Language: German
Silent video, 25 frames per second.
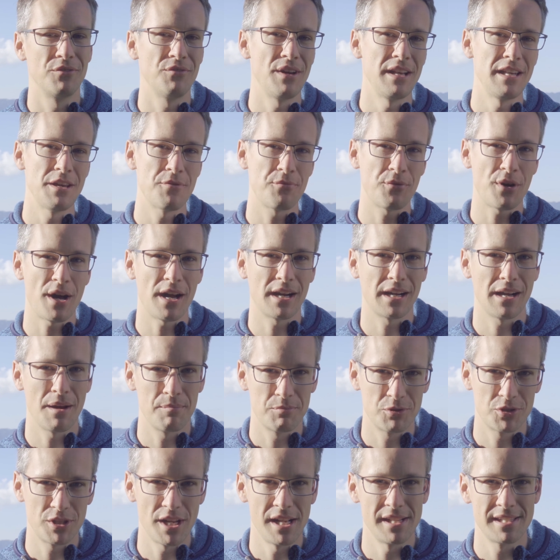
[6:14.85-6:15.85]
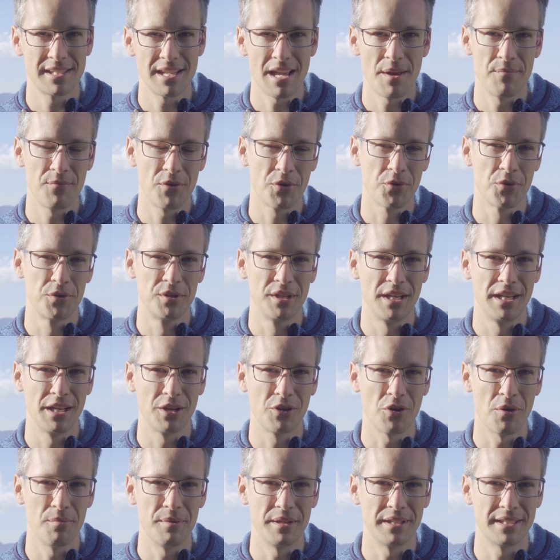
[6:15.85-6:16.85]
Wenn ihr Fragen habt, stellt sie einfach unten in
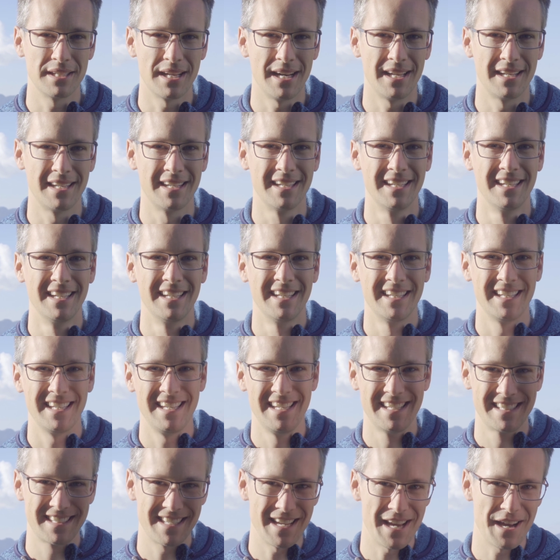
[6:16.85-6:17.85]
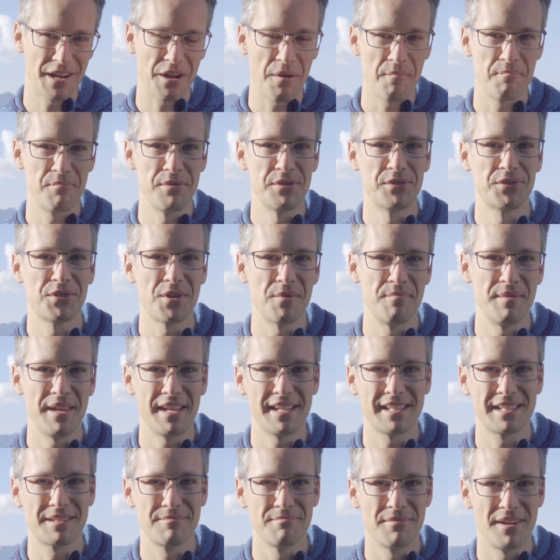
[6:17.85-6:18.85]
den Kommentaren. Ich sage bis zum
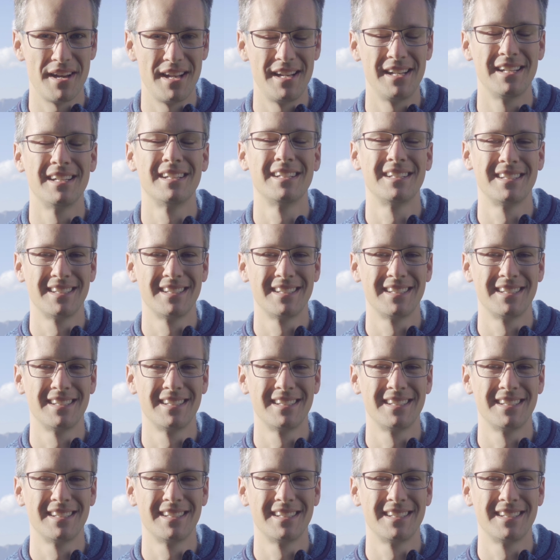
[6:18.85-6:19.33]
nächsten Mal.